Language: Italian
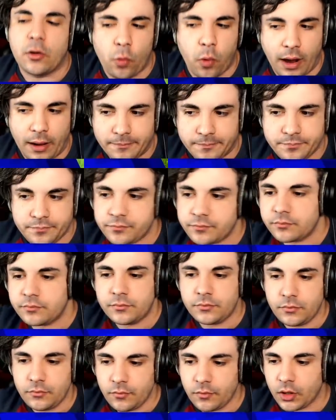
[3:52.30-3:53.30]
qua
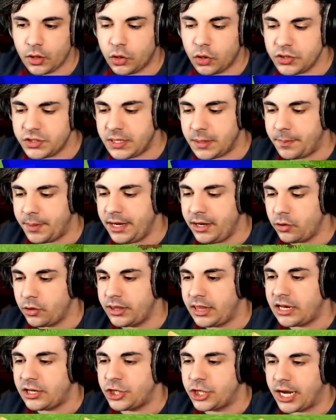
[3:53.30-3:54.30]
Così, per
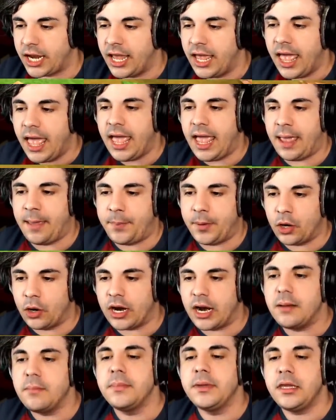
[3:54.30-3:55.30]
ricordarci che è per
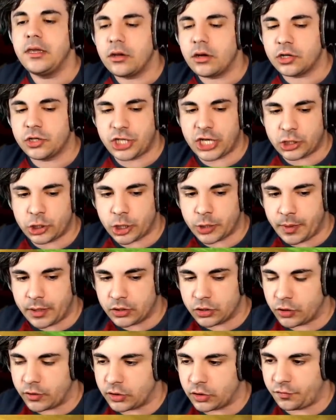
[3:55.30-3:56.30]
ora il miglior oggetto che
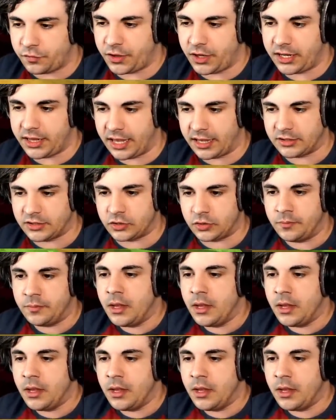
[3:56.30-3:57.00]
abbiamo trovato fino adesso